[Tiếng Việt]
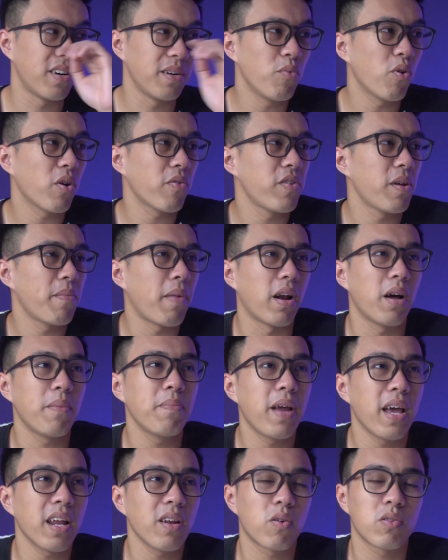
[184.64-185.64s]
với một cái phiên bản
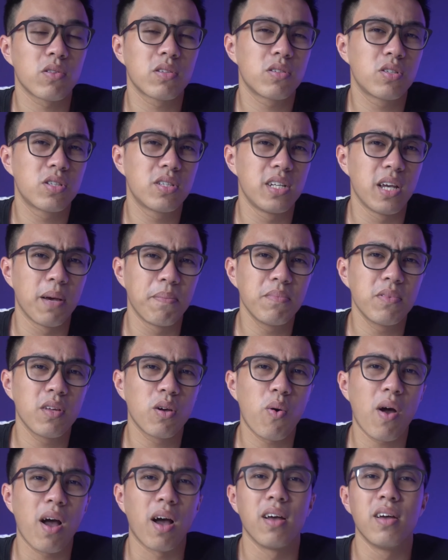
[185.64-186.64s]
update nó chiếm
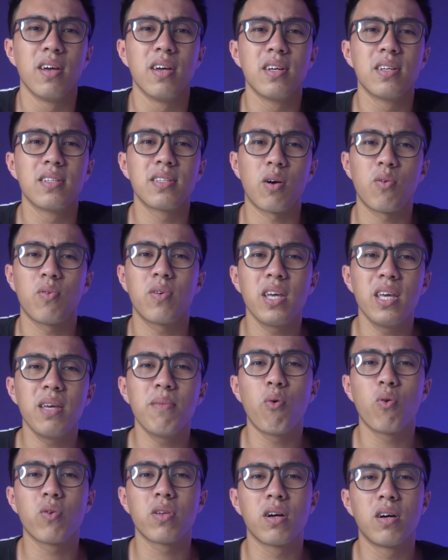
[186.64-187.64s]
tới khoảng 6 g
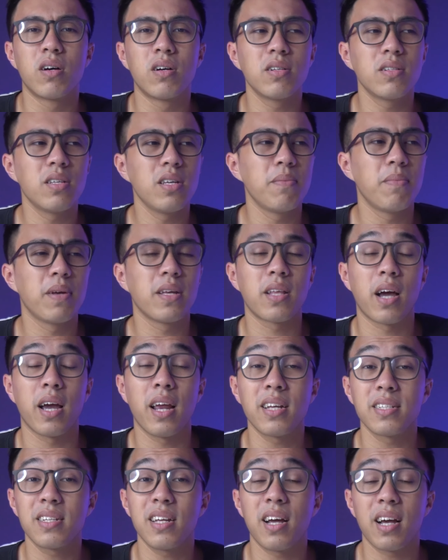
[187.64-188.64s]
bộ nhớ thì mình
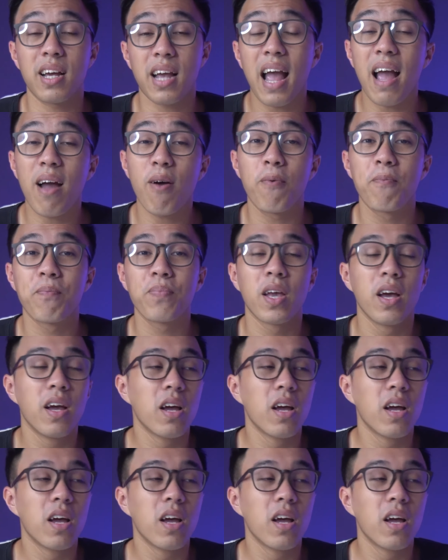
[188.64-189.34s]
thấy là rất là cao.